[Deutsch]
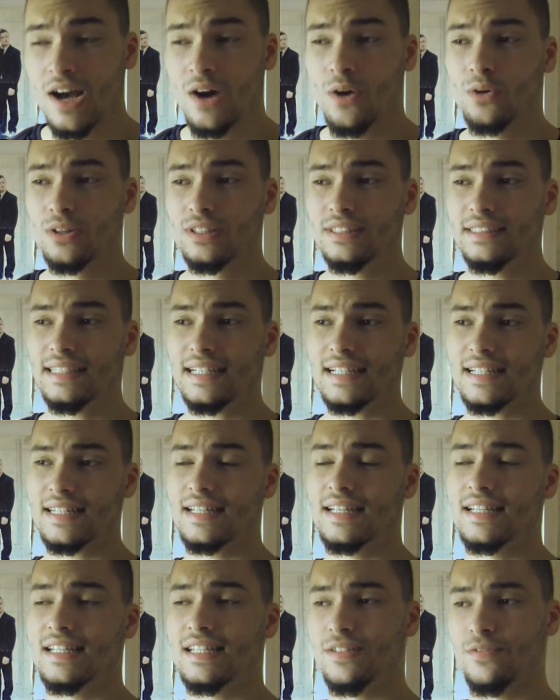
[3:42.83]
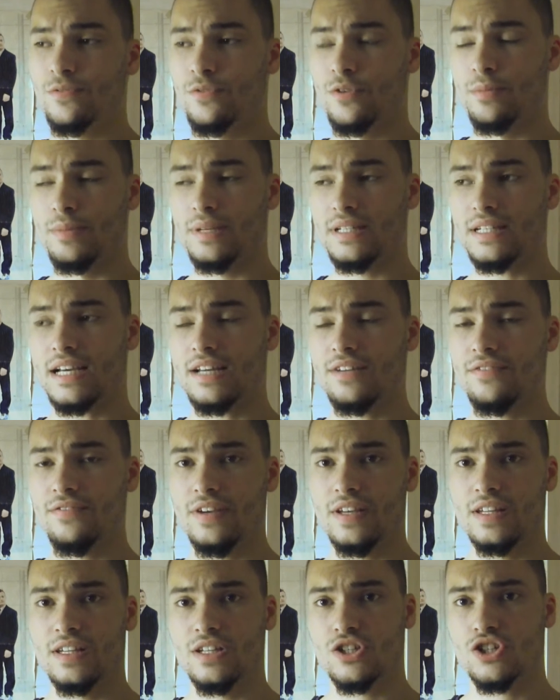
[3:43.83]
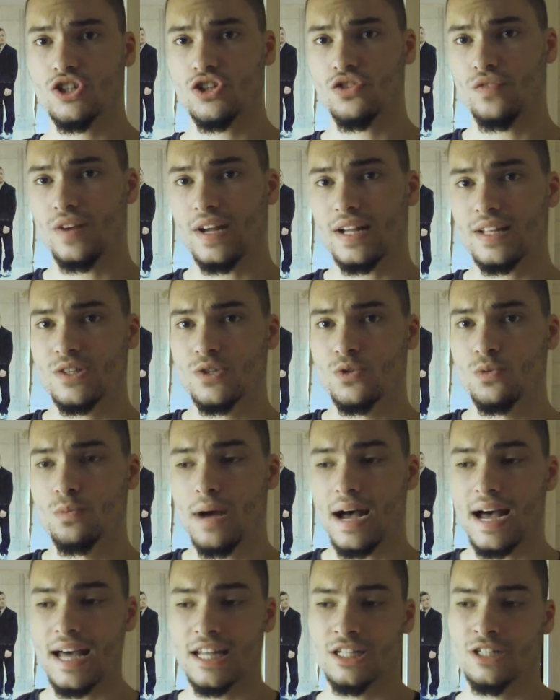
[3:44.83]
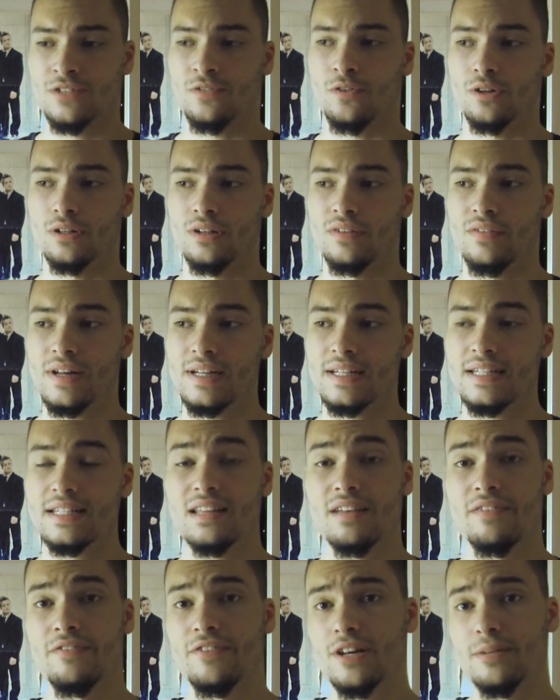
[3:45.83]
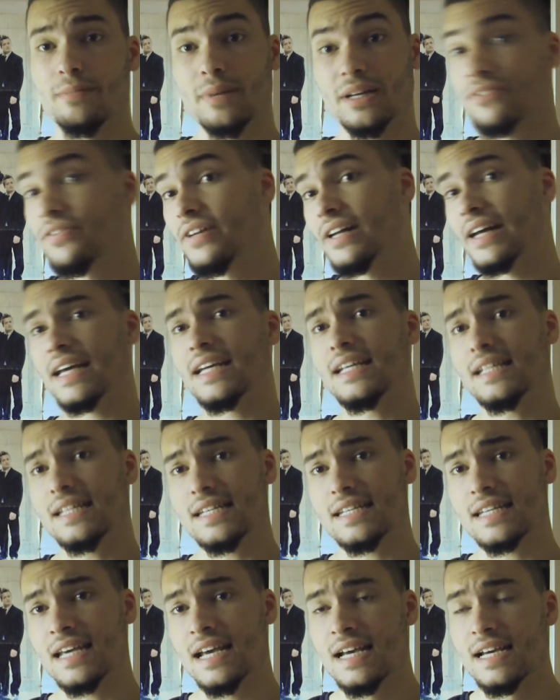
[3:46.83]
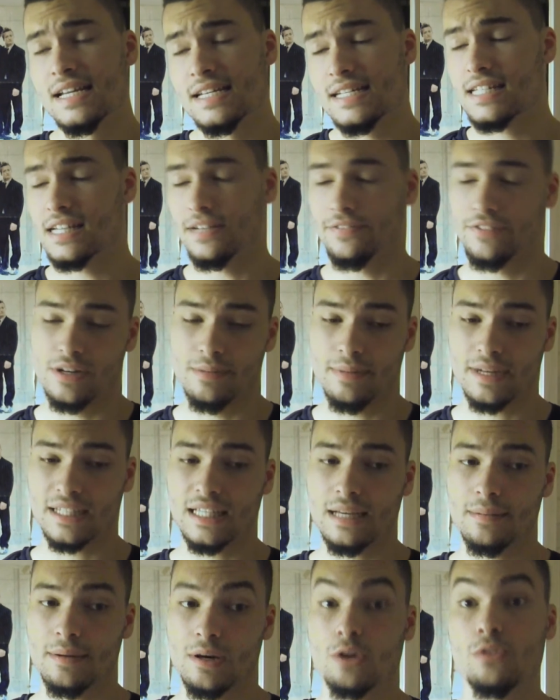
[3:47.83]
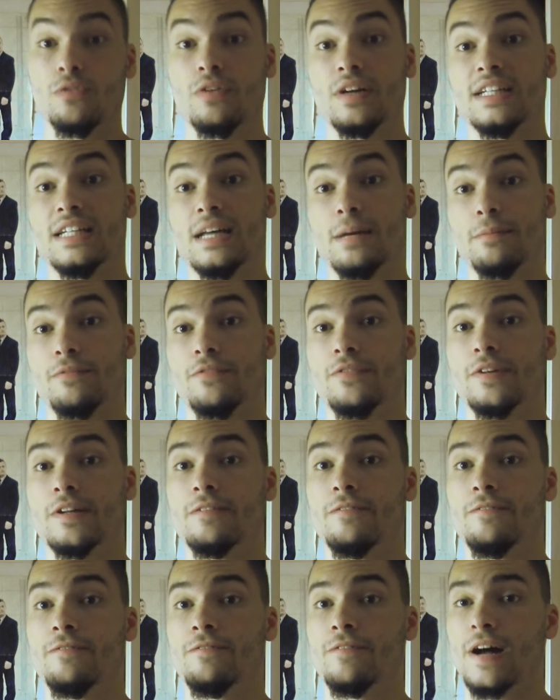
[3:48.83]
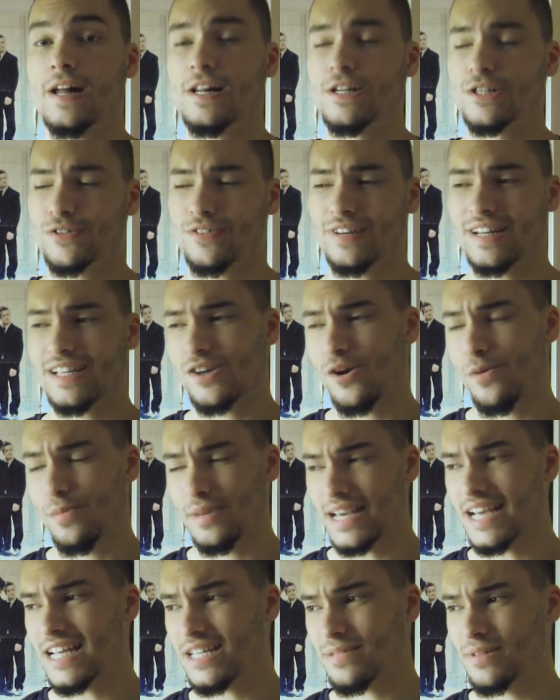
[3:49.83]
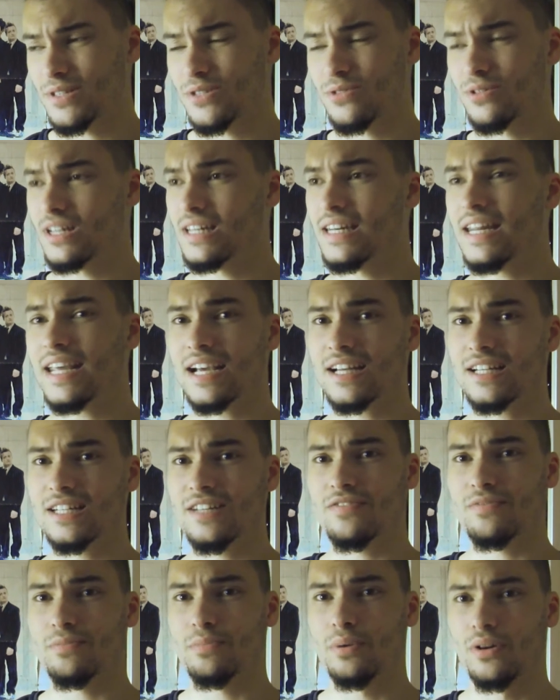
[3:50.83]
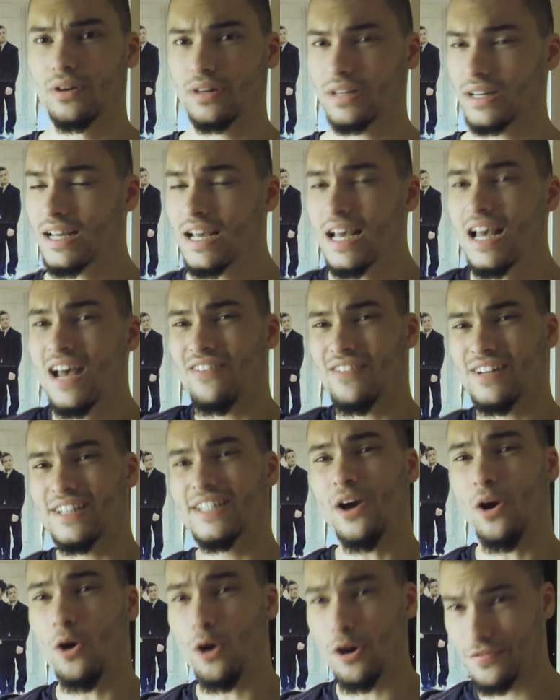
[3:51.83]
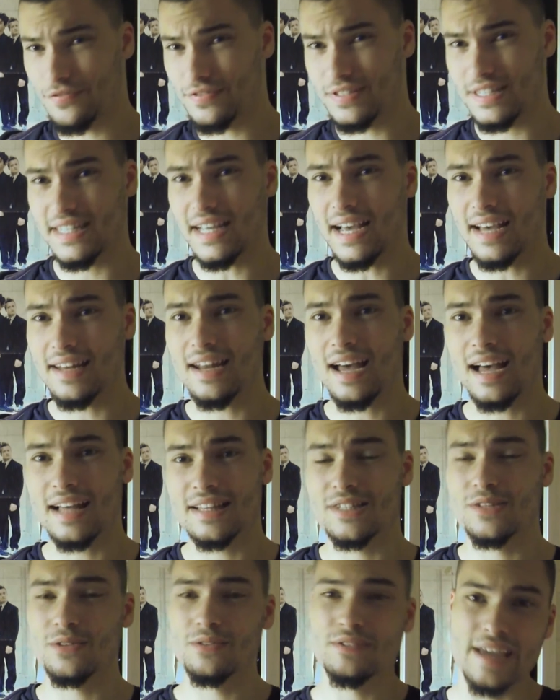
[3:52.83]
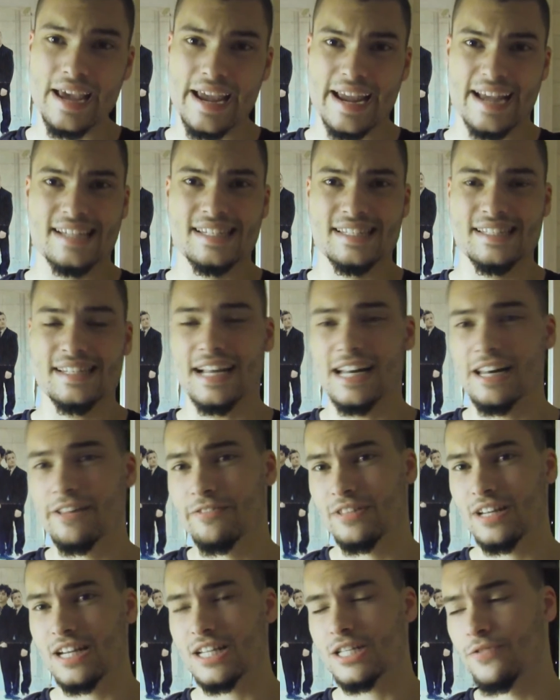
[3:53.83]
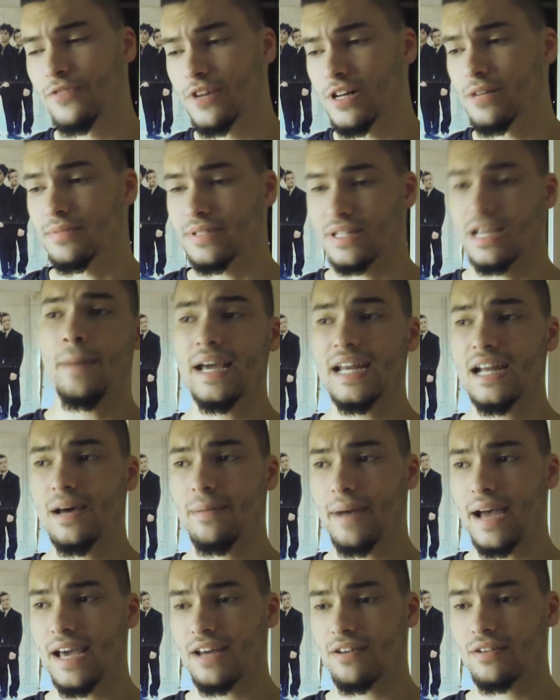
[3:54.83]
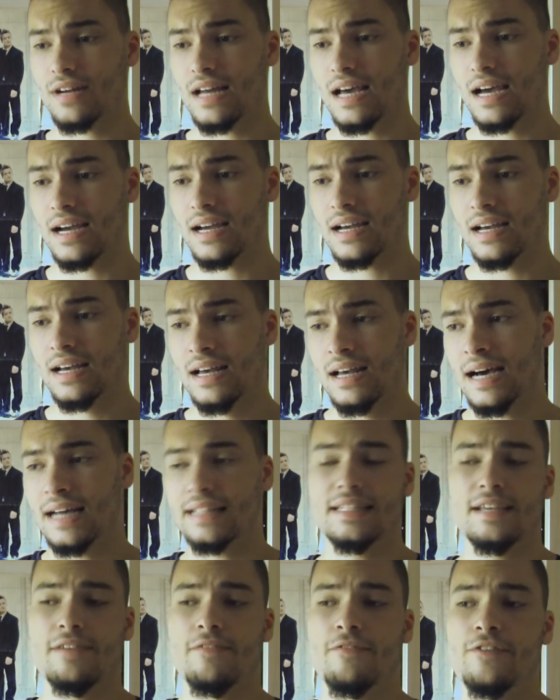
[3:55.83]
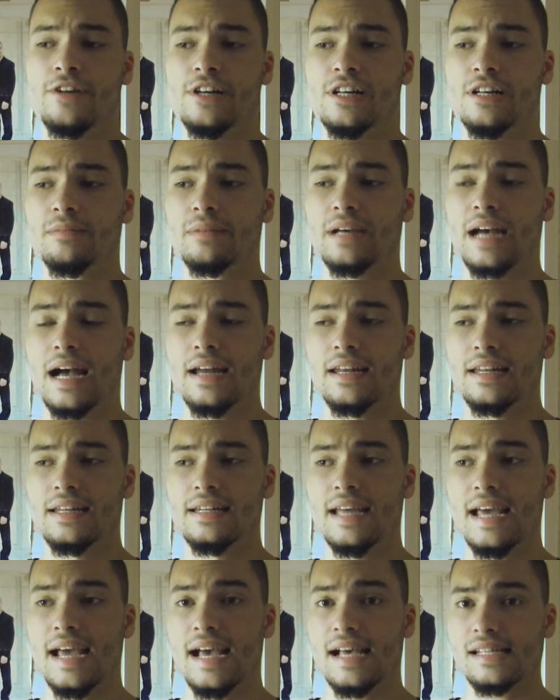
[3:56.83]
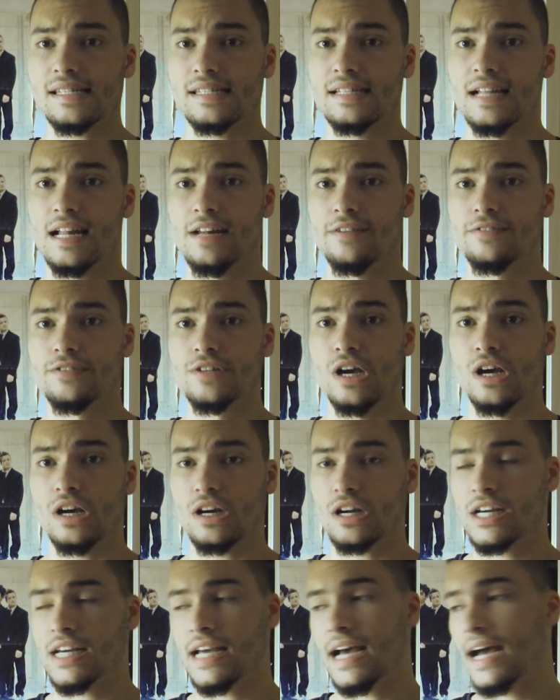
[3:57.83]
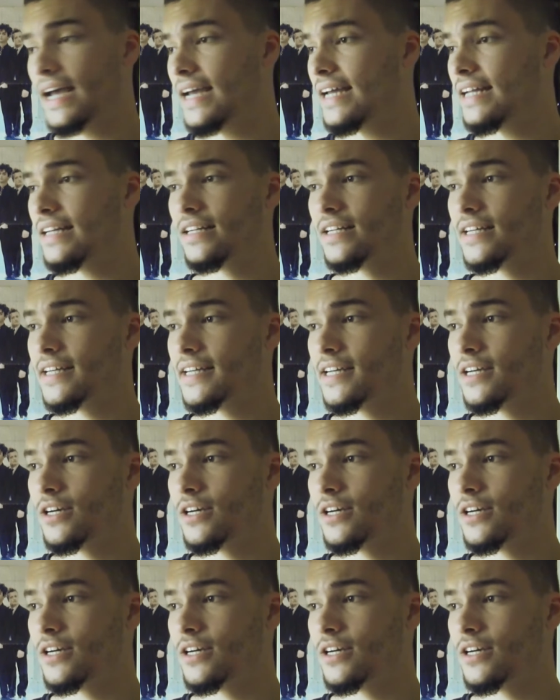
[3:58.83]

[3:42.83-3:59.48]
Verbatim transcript: Und das ist für mich ein wenig schwer zu beantworten, weil dieser Film macht viel richtig, dieser Film macht aber auch verdammt viel falsch. Vielleicht komme ich erstmal zu den negativen Punkten, weil die häufen sich alle an so in der ersten Hälfte des Films. Films. Meiner Meinung nach hat der Film gerade in der ersten Hälfte keinen